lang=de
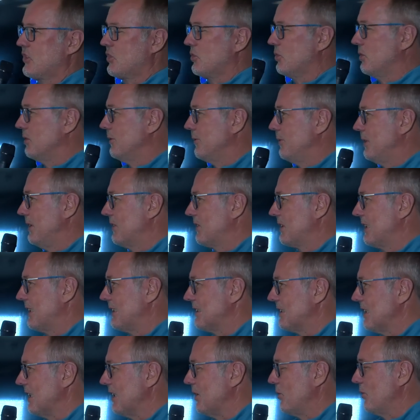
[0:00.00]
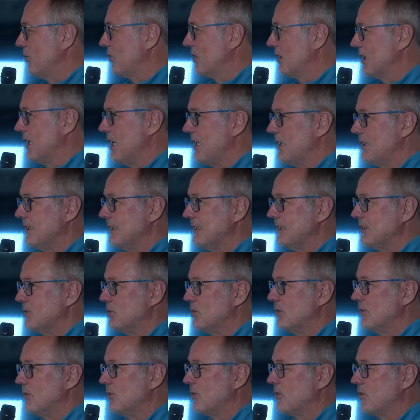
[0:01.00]
schön, wie es gestern ausgegangen ist,
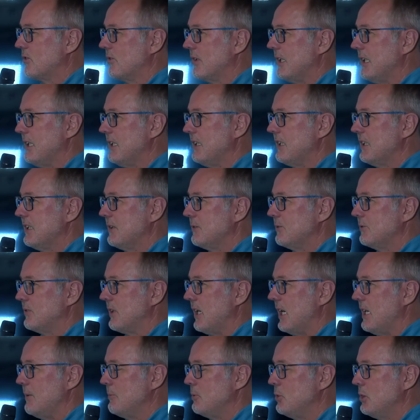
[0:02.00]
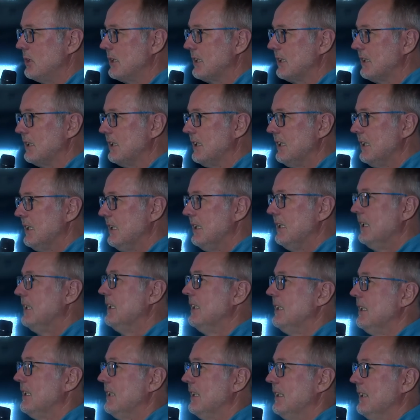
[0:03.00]
0 zu 2 gegen Freiburg.
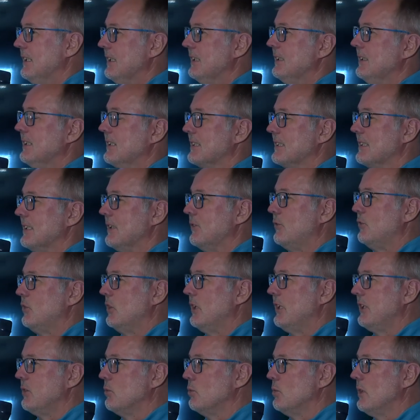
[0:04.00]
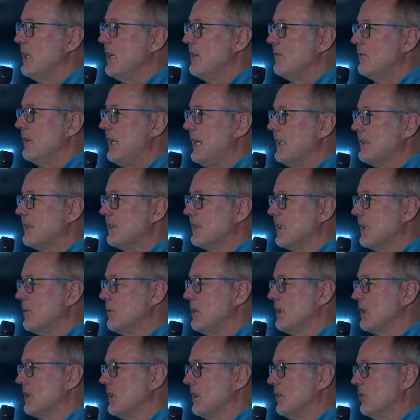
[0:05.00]
Jetzt nicht völlig unerwartet,
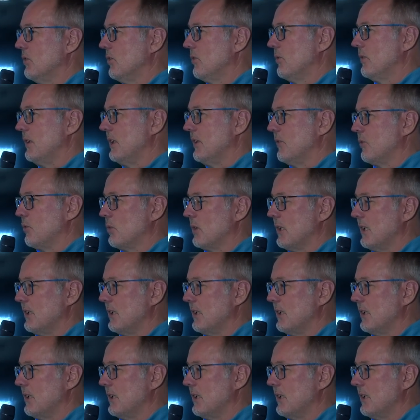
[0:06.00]
aber Klaus, wie hast du